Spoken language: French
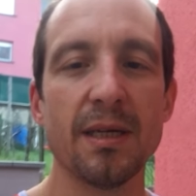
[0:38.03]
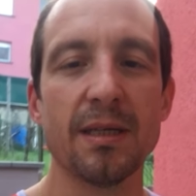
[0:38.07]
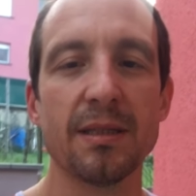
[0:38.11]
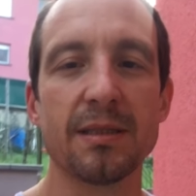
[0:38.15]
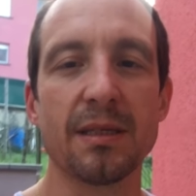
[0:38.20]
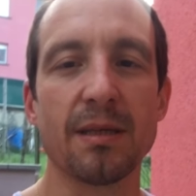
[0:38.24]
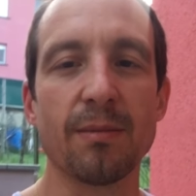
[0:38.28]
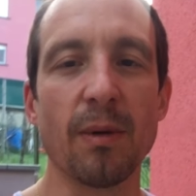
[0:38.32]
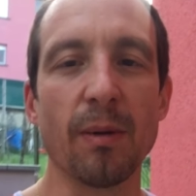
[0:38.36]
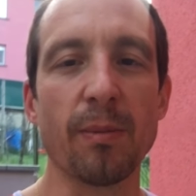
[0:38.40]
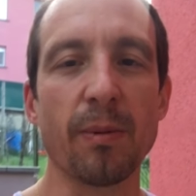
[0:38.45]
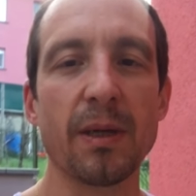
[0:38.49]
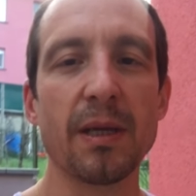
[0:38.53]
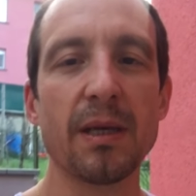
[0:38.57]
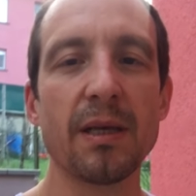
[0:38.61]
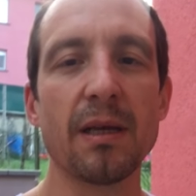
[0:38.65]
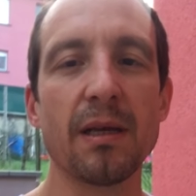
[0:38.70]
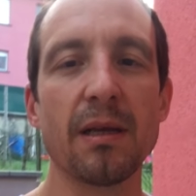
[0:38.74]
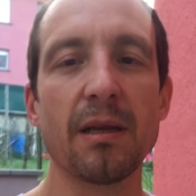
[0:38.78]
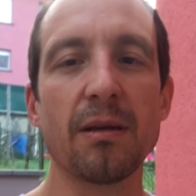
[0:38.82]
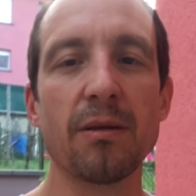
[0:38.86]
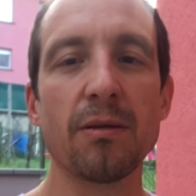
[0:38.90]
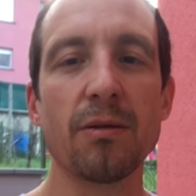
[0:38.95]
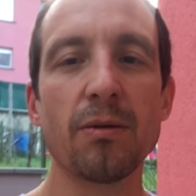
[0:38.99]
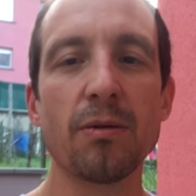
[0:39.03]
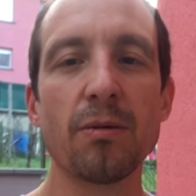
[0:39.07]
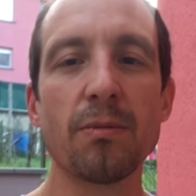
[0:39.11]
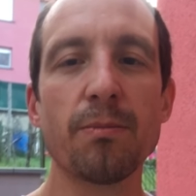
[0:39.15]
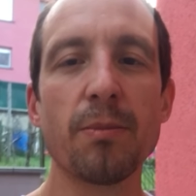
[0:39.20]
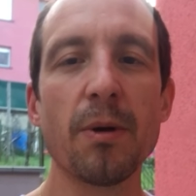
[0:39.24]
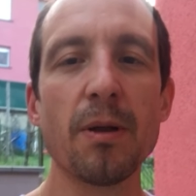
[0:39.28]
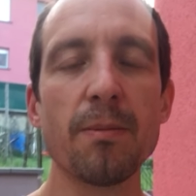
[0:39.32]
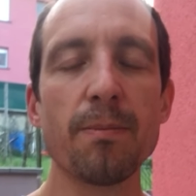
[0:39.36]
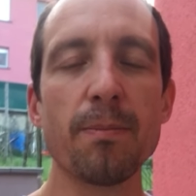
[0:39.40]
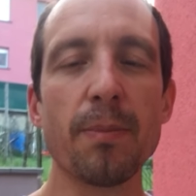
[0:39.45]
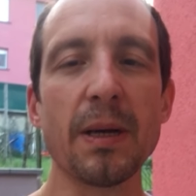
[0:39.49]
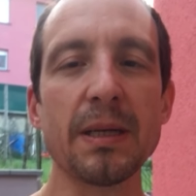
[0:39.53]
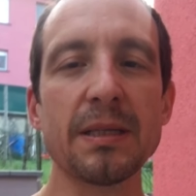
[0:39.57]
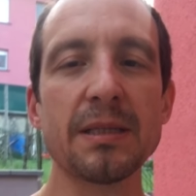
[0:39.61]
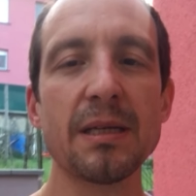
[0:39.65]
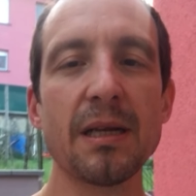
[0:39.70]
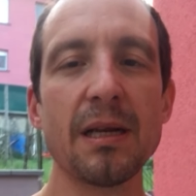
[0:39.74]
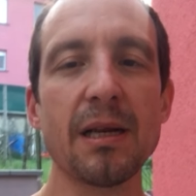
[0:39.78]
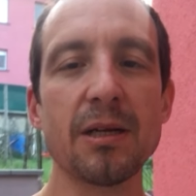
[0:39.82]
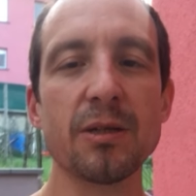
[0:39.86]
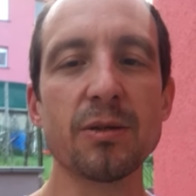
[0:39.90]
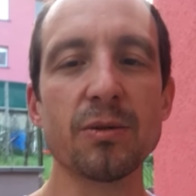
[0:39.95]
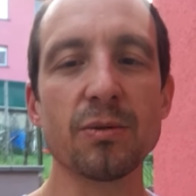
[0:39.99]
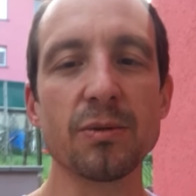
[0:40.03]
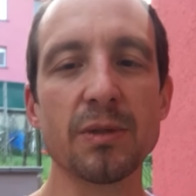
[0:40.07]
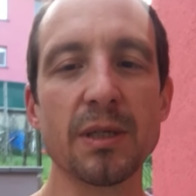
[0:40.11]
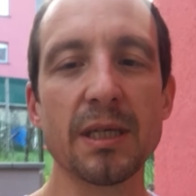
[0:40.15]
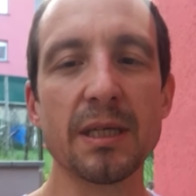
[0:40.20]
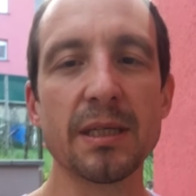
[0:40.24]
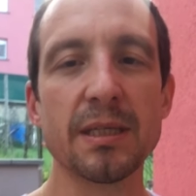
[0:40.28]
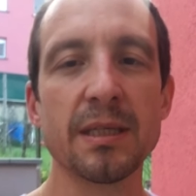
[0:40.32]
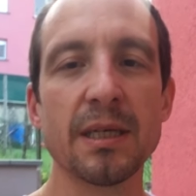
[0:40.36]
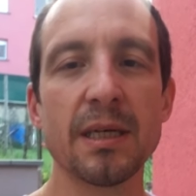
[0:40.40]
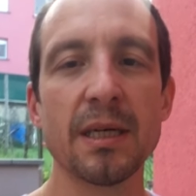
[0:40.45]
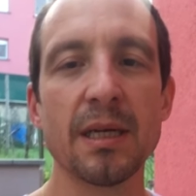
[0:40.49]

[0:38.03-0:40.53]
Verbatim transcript: ce qui m'a pris une bonne partie de la journée.